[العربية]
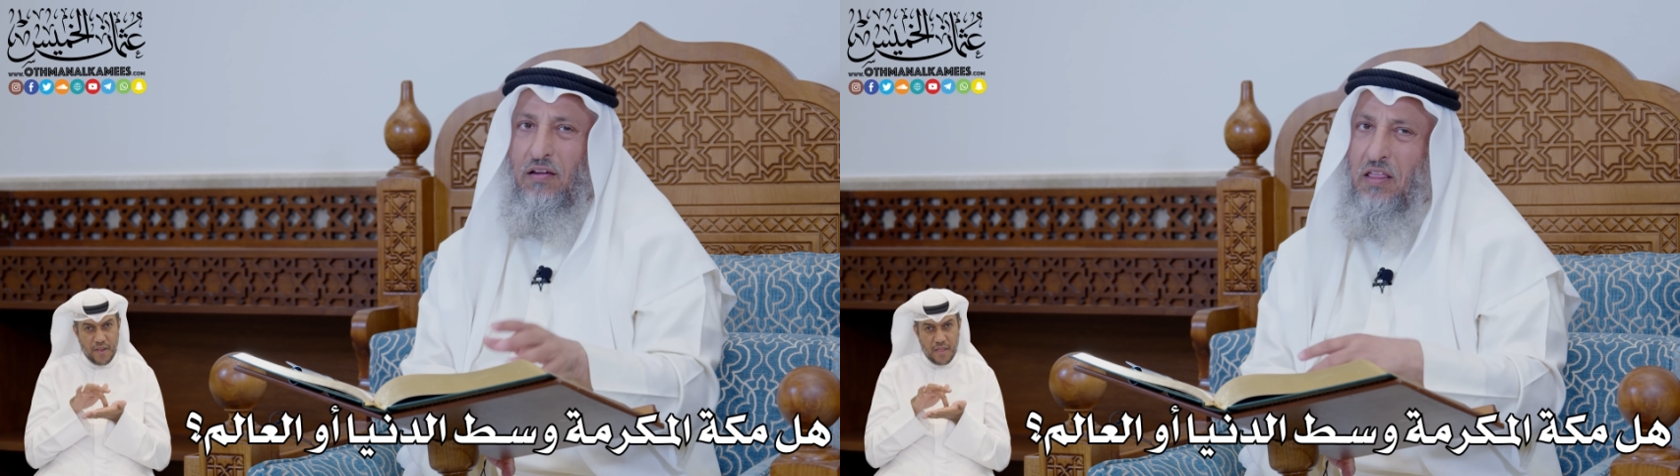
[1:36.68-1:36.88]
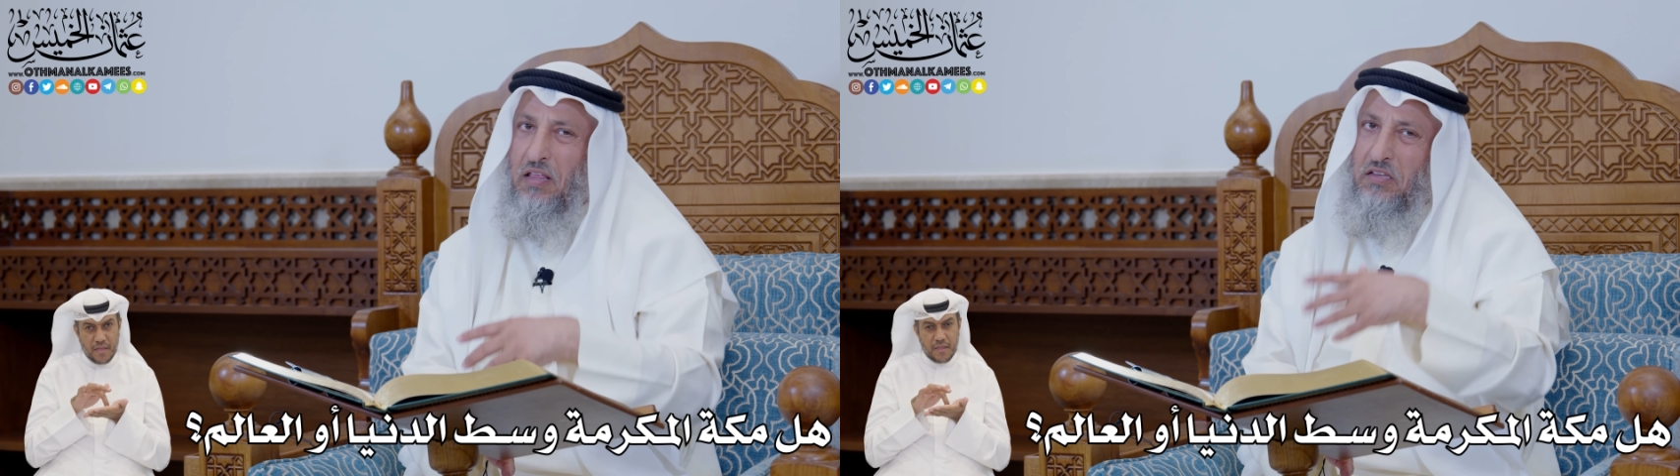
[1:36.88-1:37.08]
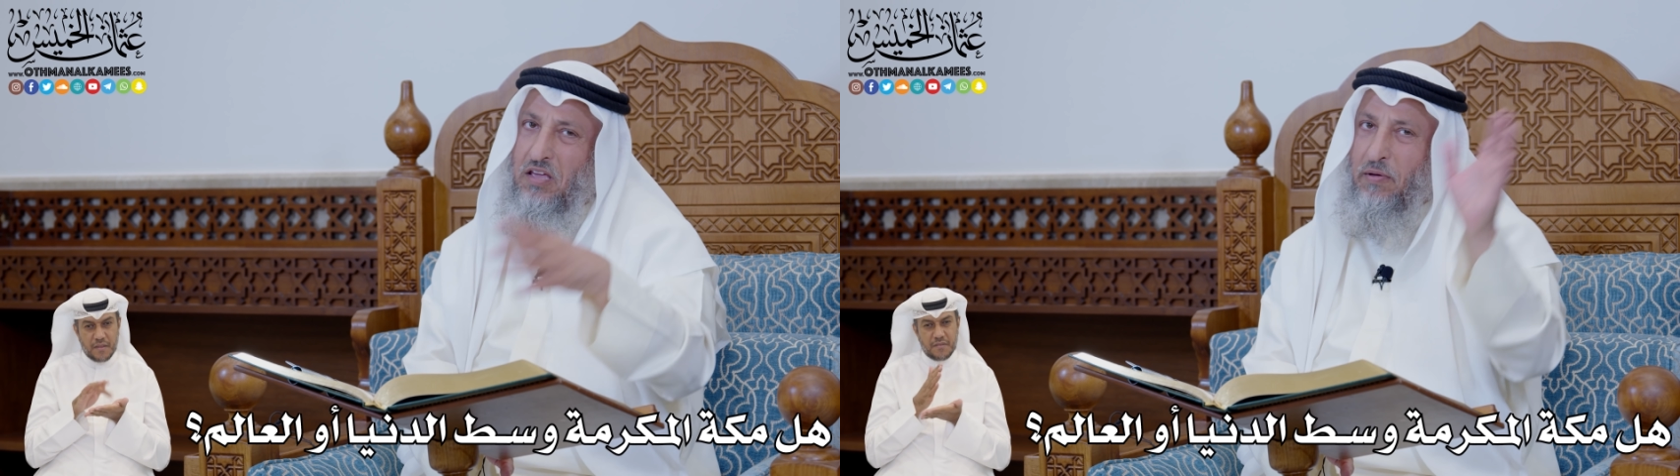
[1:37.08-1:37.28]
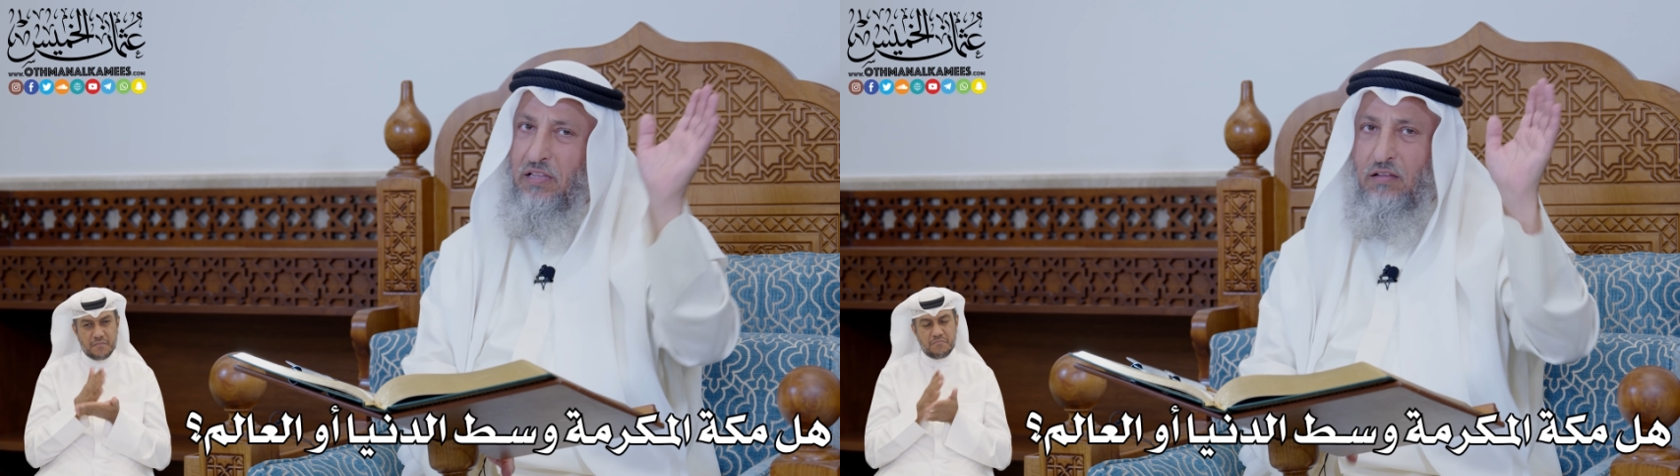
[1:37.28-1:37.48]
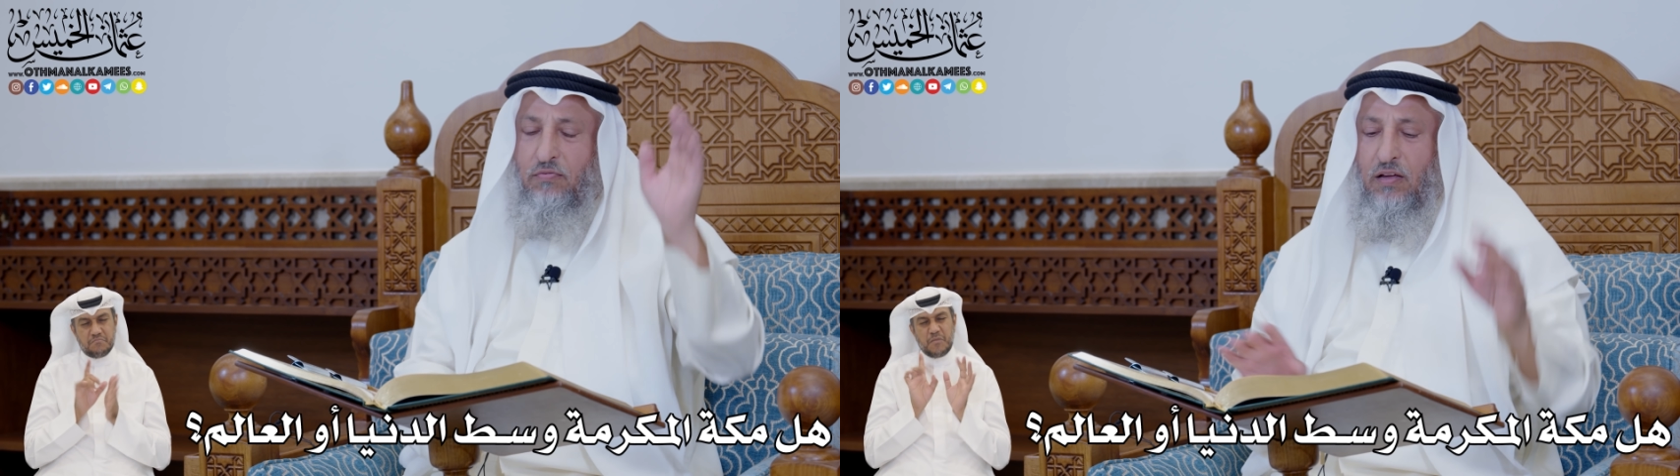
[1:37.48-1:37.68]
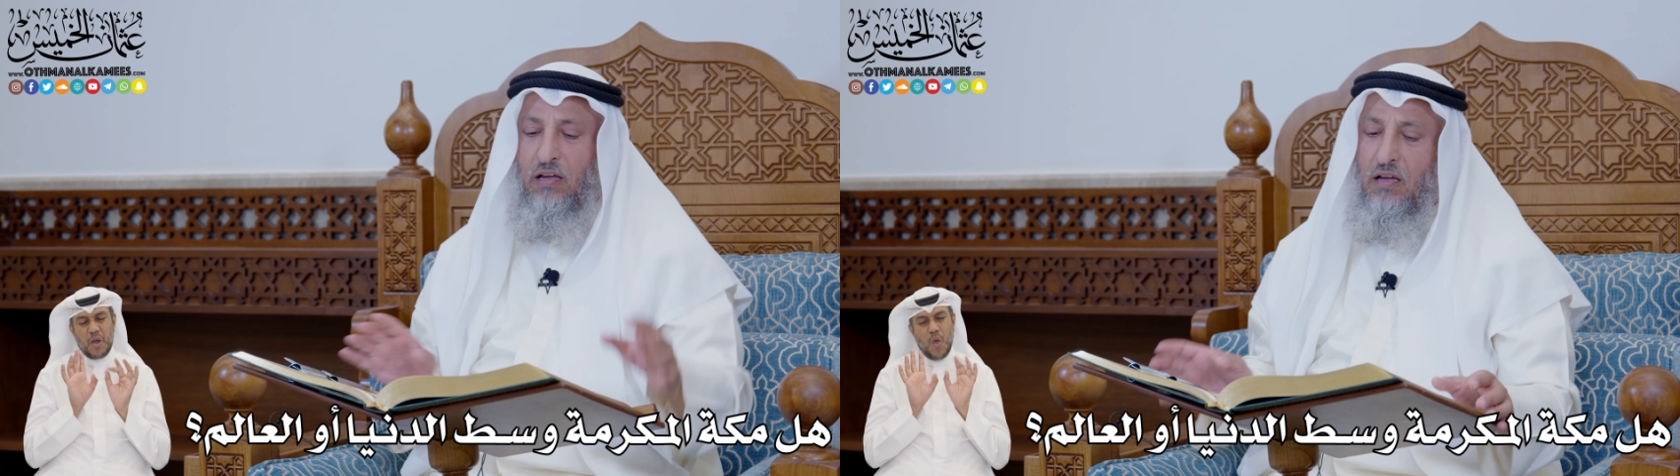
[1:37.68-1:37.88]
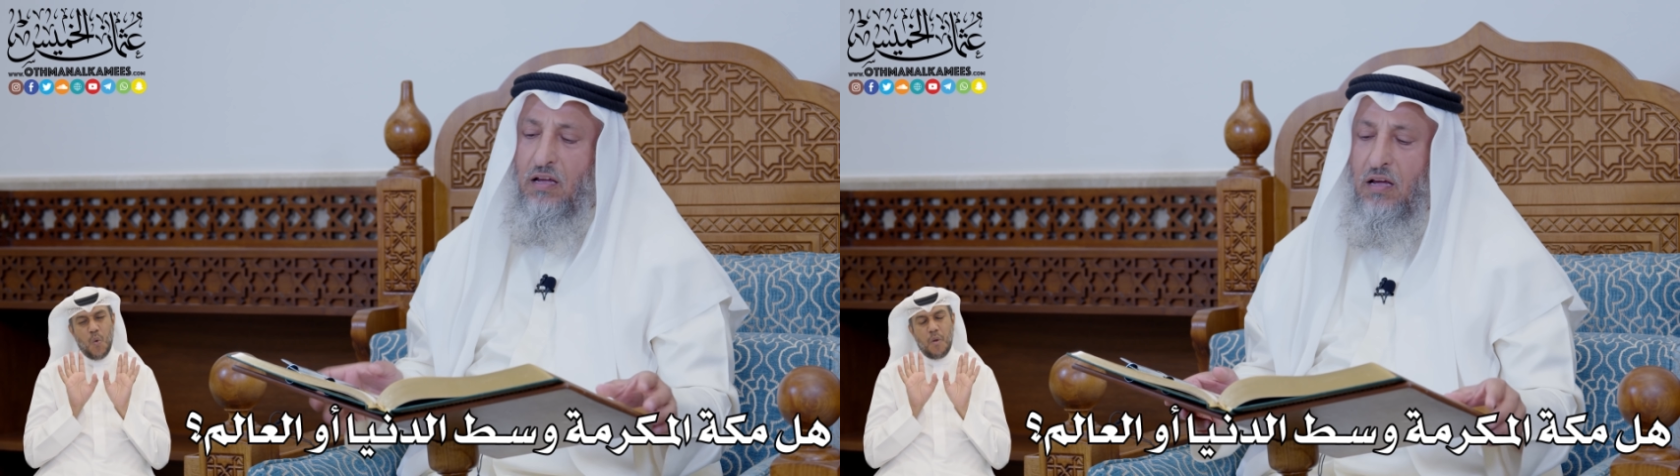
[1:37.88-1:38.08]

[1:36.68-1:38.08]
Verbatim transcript: يعني ثبتت في